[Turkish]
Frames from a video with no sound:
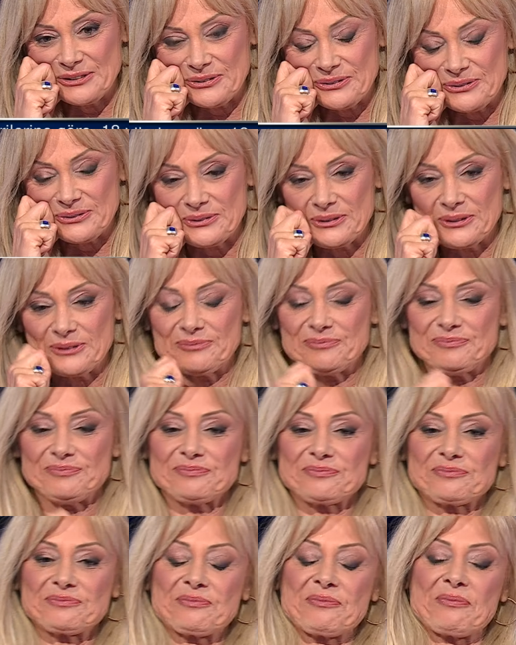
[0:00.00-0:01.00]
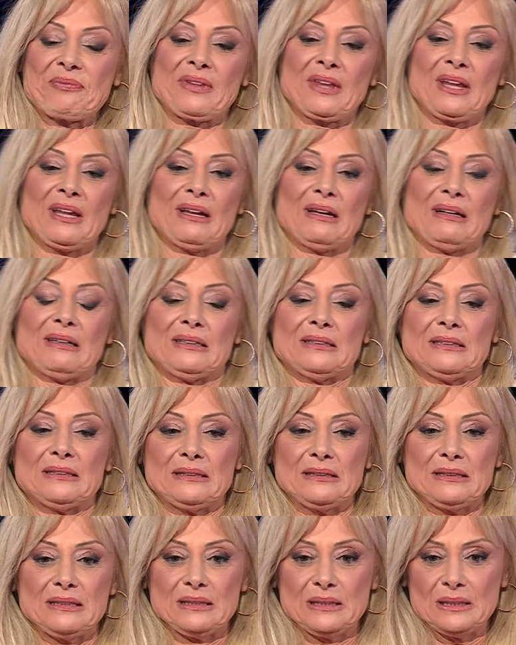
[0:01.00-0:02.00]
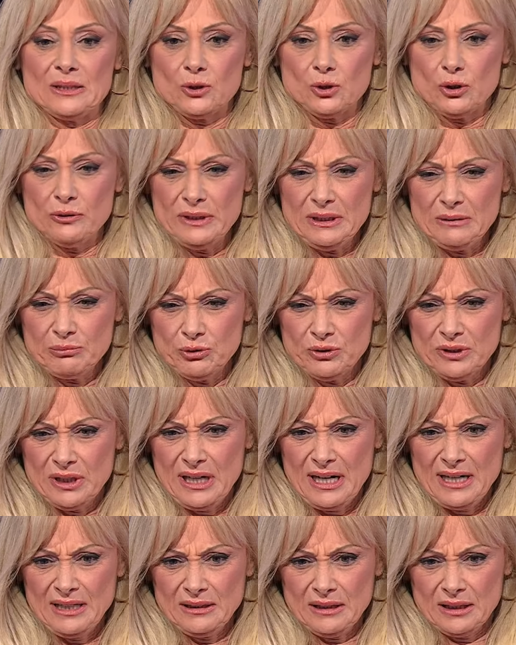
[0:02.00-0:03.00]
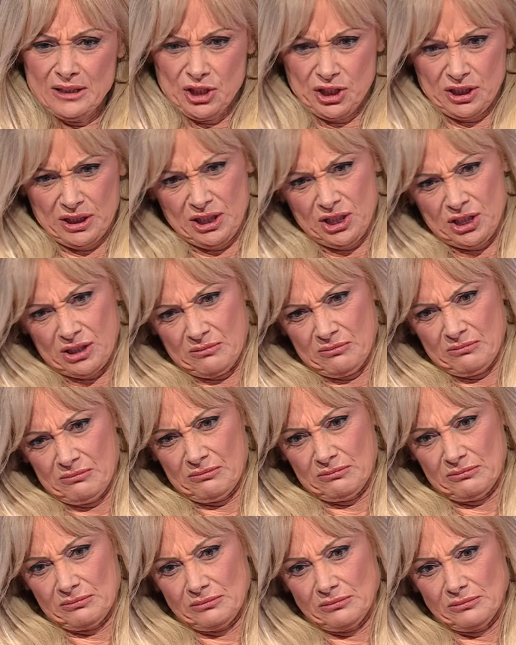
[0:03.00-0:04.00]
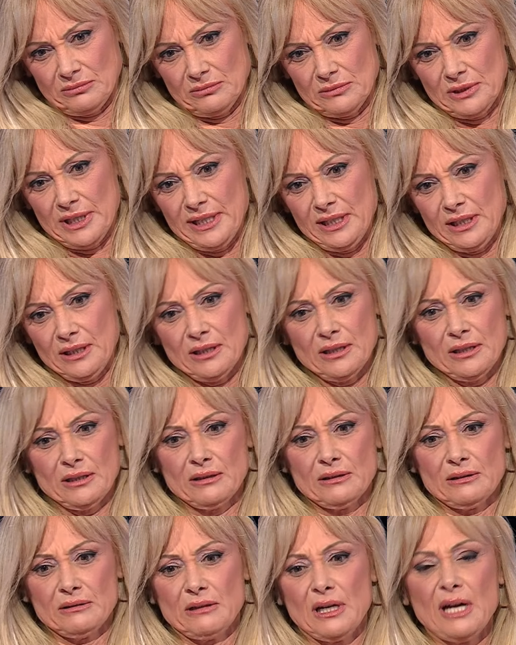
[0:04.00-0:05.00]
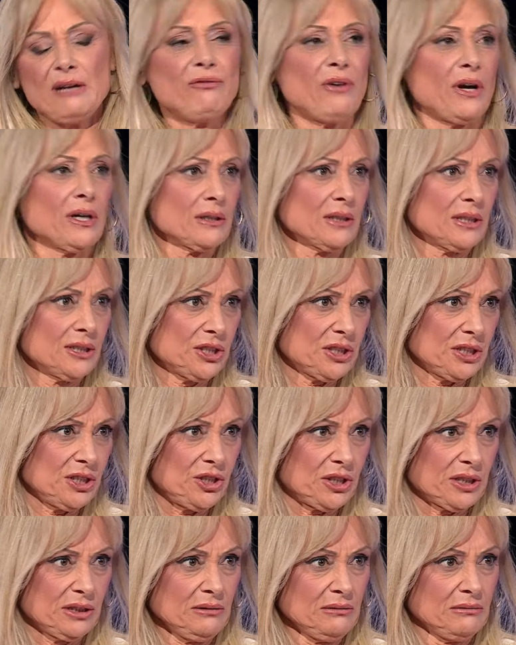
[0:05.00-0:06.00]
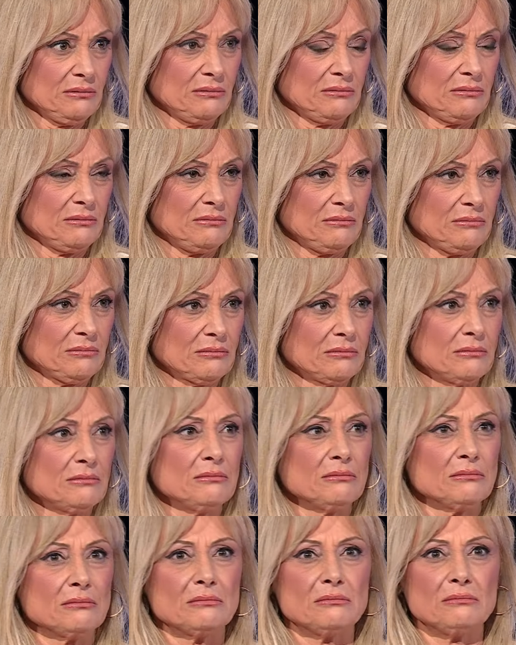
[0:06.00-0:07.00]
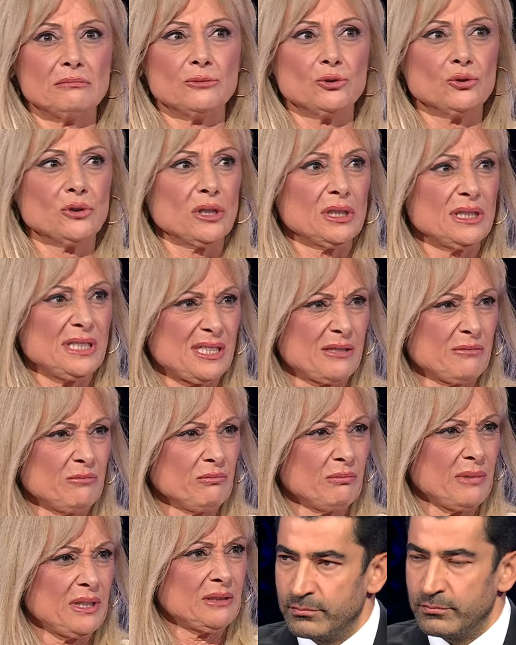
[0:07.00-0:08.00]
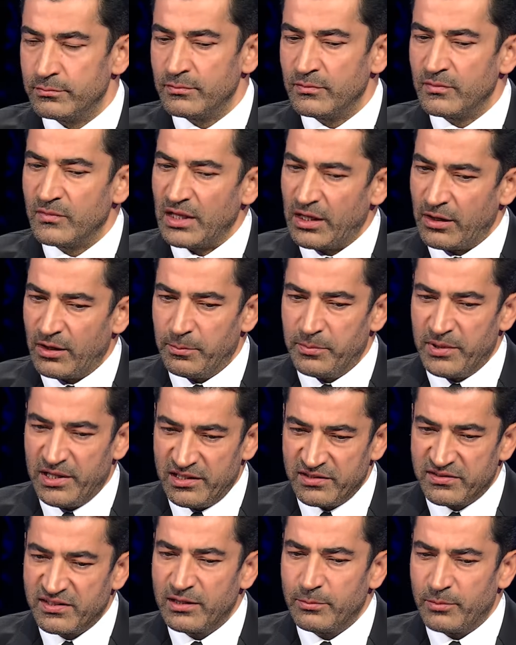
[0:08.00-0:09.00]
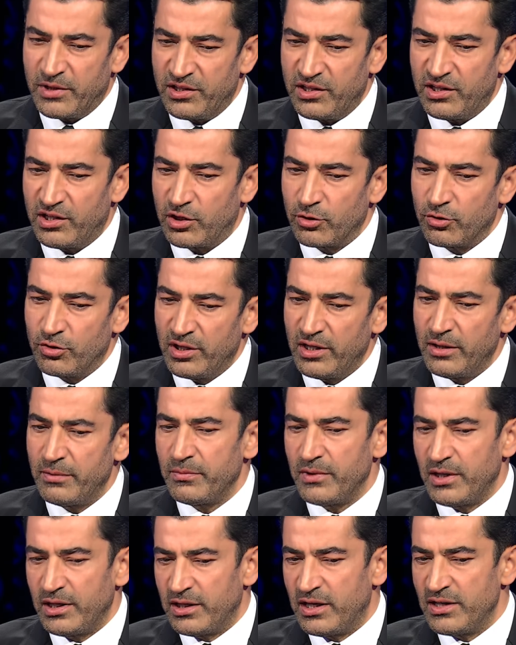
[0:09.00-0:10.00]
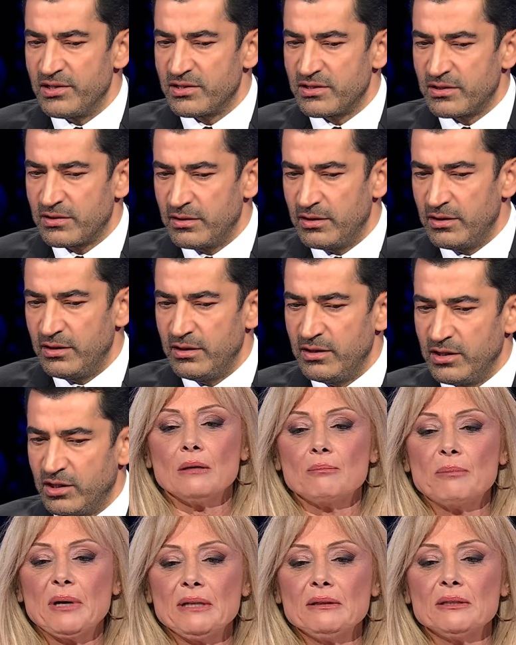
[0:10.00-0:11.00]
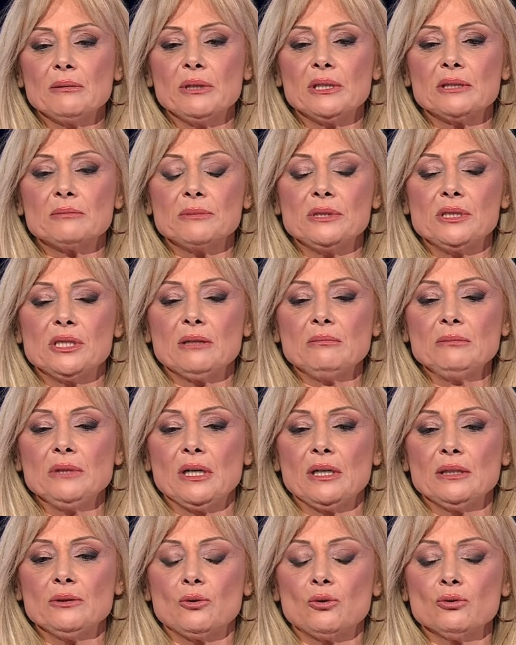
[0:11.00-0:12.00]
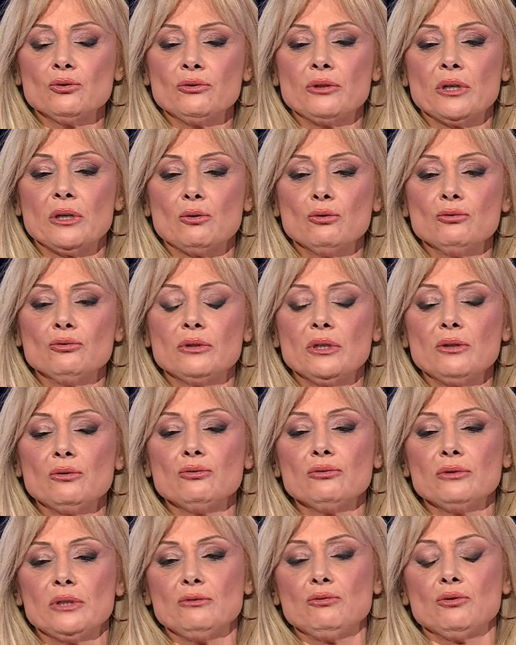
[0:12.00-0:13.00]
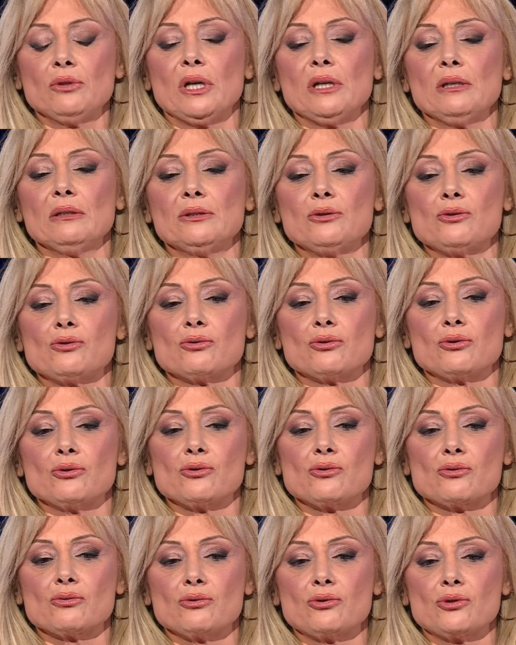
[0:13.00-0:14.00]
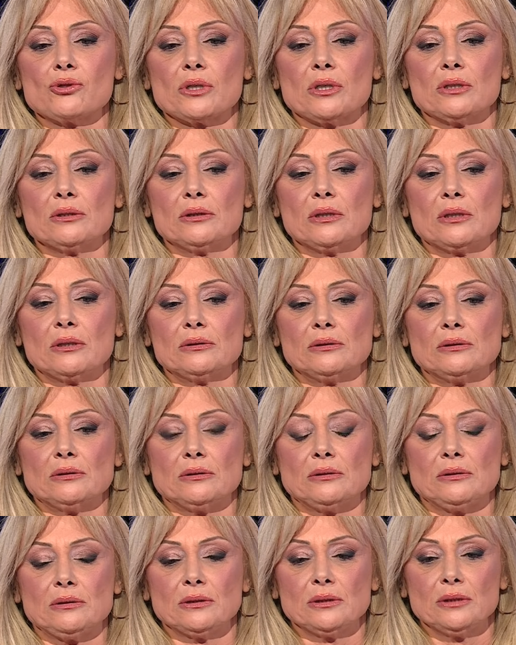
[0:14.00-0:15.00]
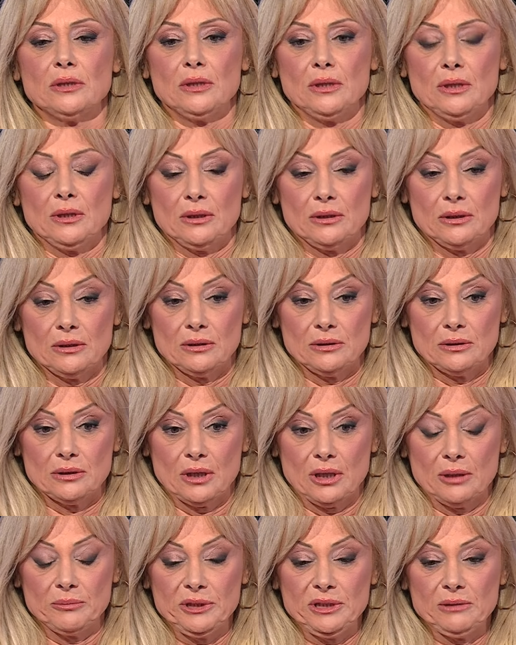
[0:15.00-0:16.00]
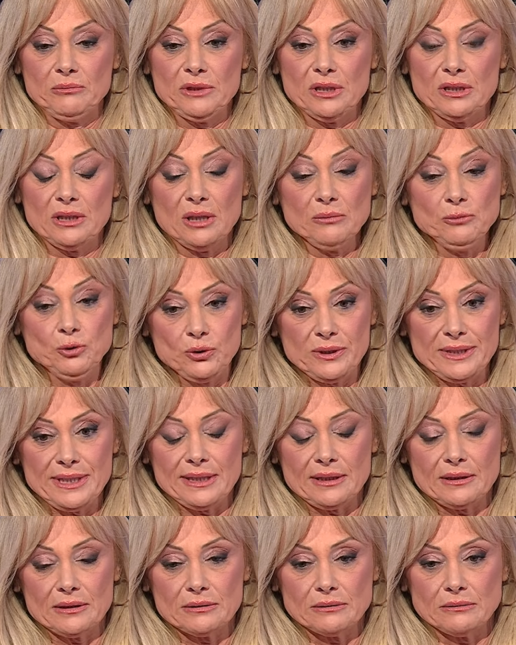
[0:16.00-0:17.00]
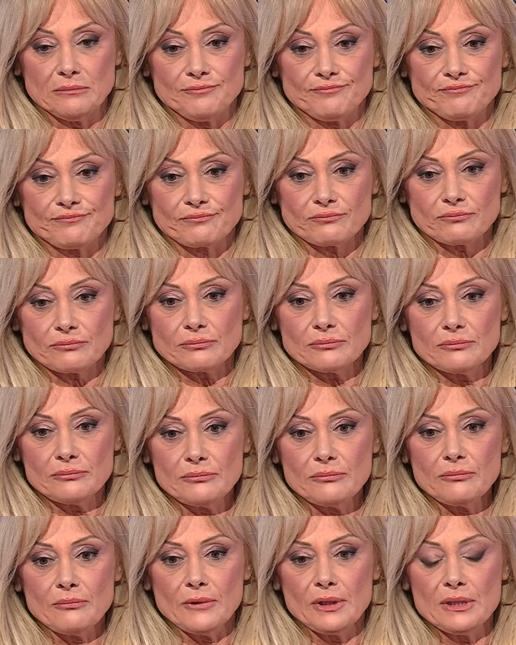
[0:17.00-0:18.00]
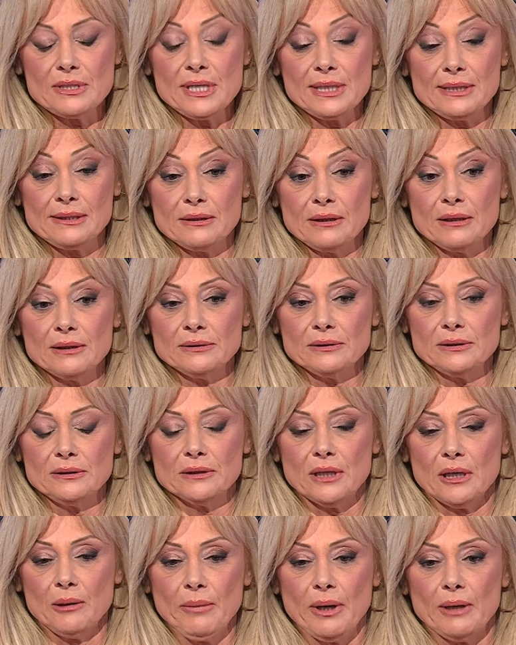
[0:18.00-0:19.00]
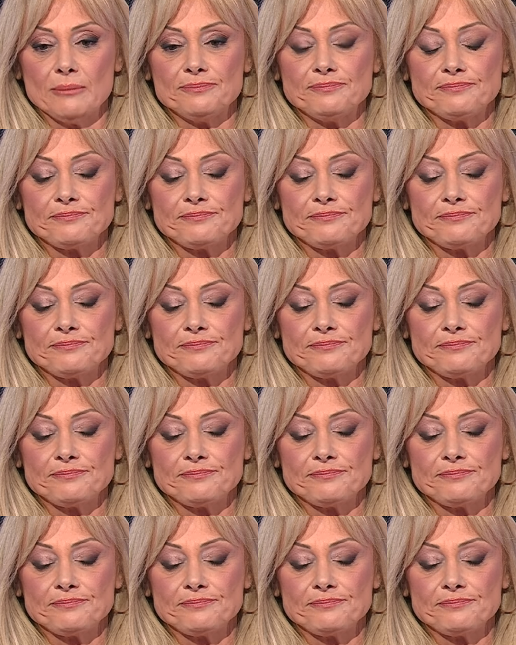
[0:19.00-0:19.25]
üstü e, Covid burada her aşı için, her iki, her farklı aşı için. Bunda isim belirtmekte bir sakınca evet, belirtilmediğine göre en az Hayır, iki ben doz. Ben de belirtmeyeceğim. Yani onu da, onu da, onu da vurulanları soruyorsunuz şu anda. Tahminim rakam yüksek. 86 idi ama.